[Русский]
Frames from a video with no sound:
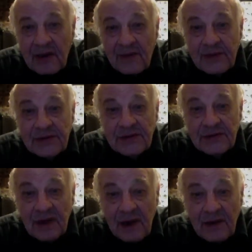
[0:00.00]
писал
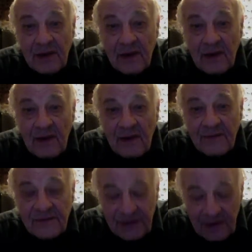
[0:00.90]
ранее,
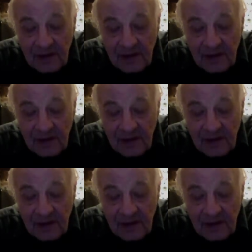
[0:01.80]
все